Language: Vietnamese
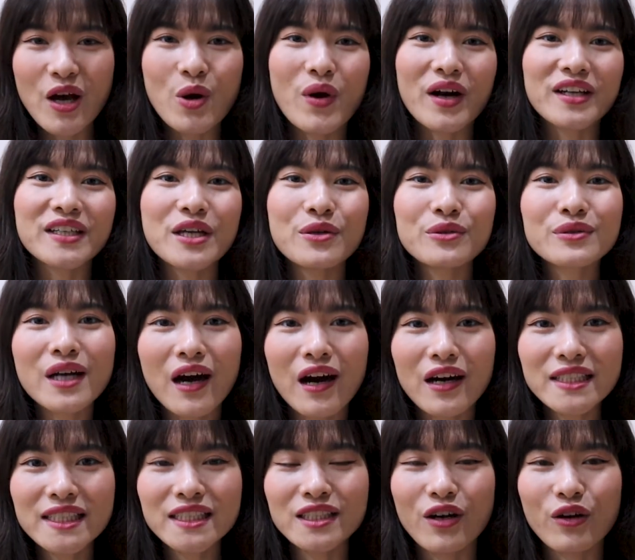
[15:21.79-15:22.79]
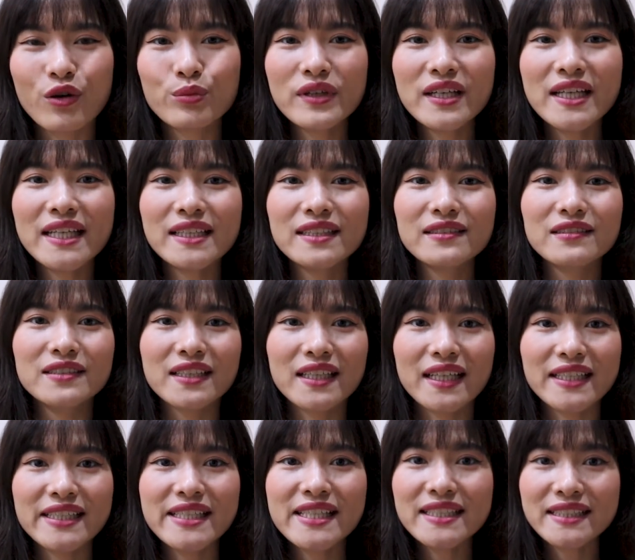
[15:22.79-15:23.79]
hoặc nếu có thì nó cũng đi từ những
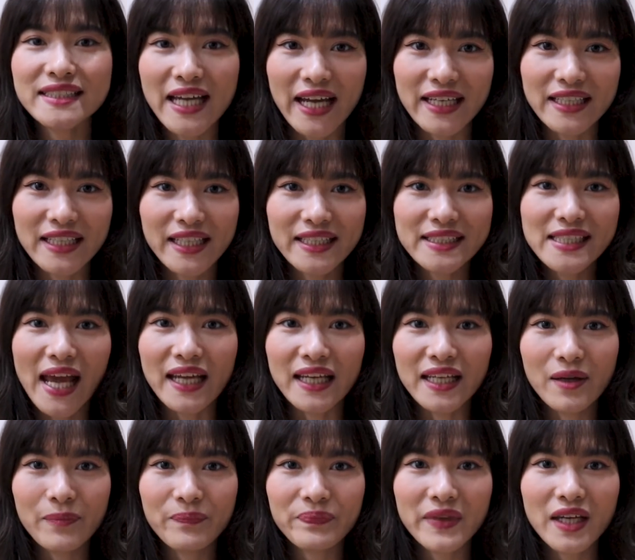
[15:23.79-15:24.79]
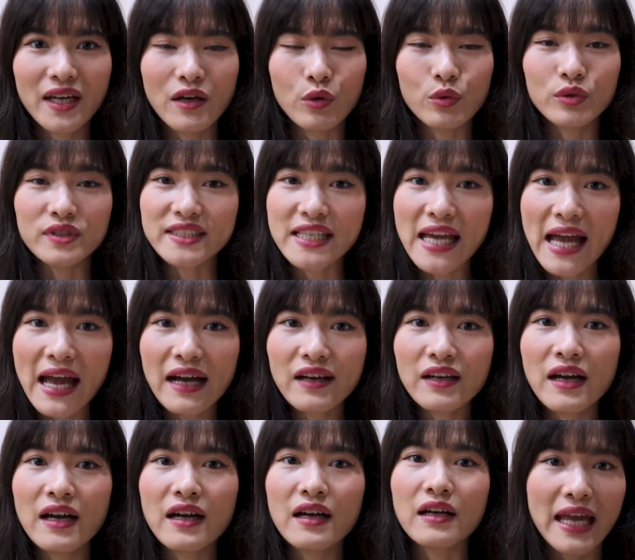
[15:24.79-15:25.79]
cái chia sẻ những cái trải nghiệm của trang
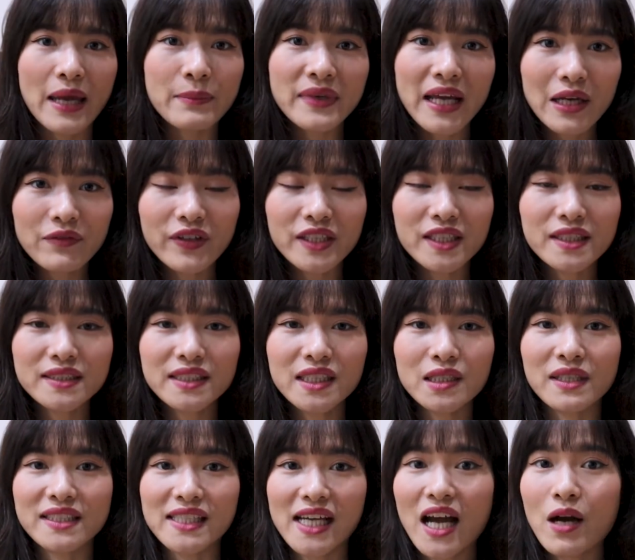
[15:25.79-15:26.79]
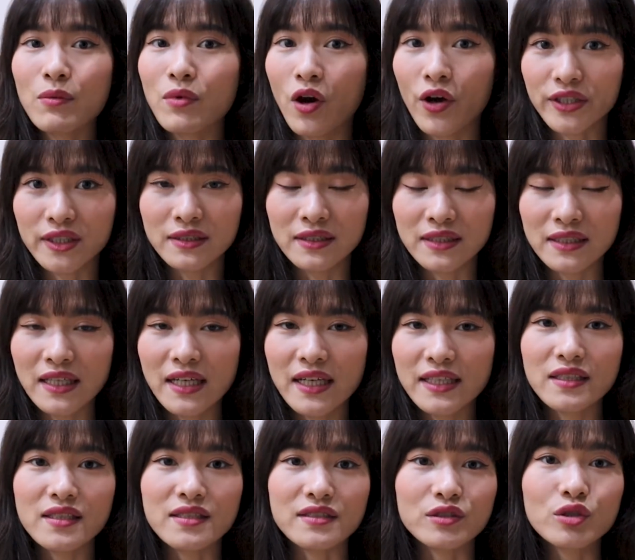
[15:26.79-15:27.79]
kèm thêm với những gì mà trang học hỏi được
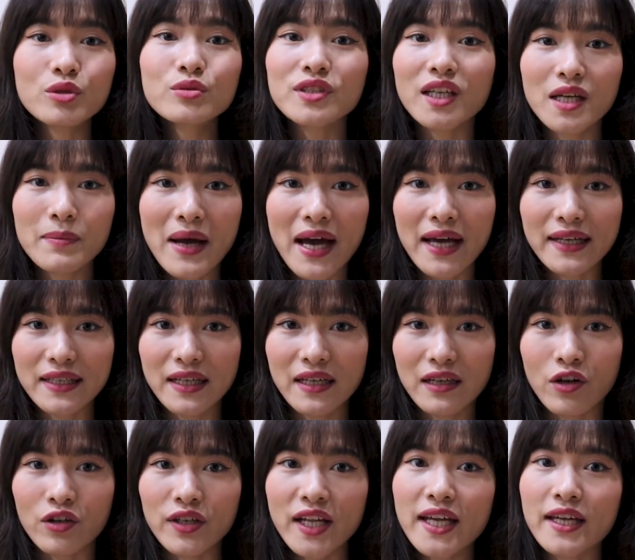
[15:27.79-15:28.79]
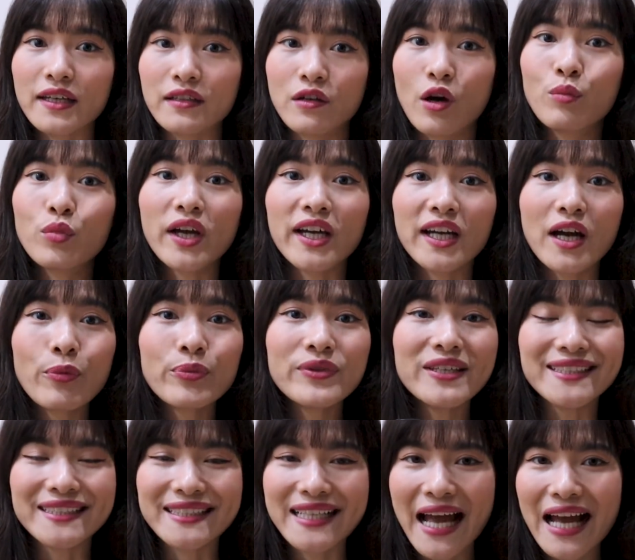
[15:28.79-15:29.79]
để giúp cho các bạn có thể có một cái góc
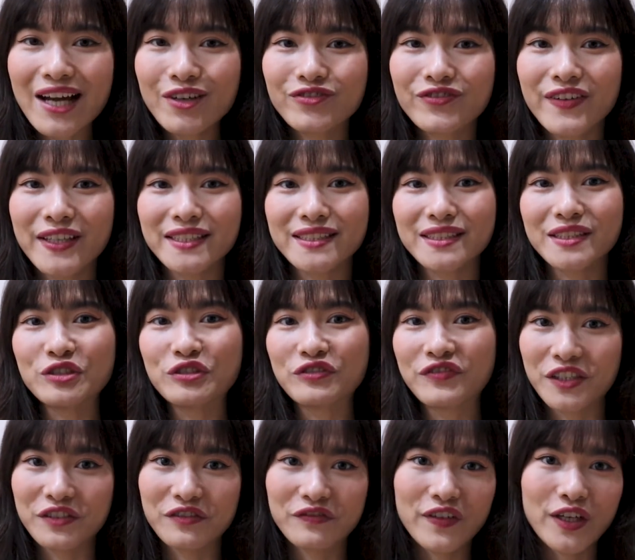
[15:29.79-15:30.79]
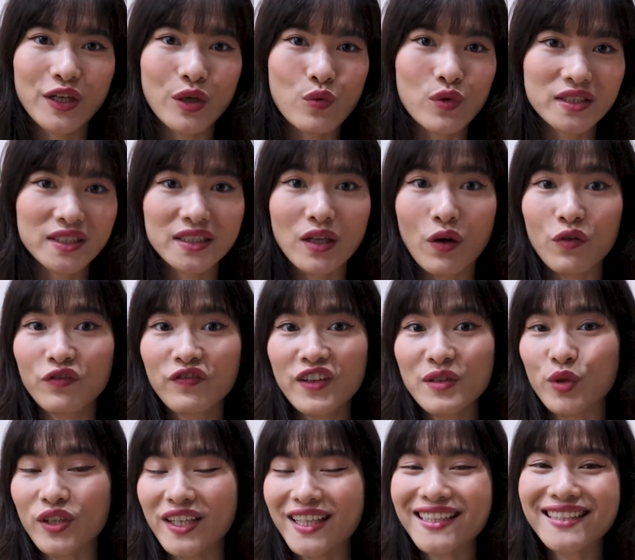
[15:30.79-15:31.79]
nhìn khác về sự vật về cuộc sống về
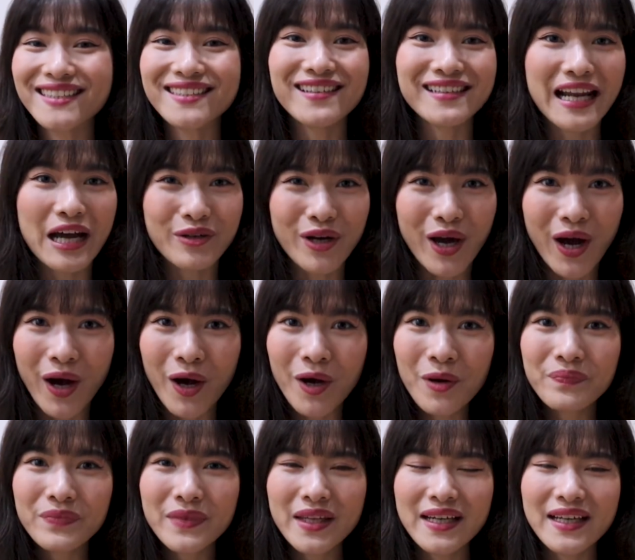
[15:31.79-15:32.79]
một hiện tượng nào đó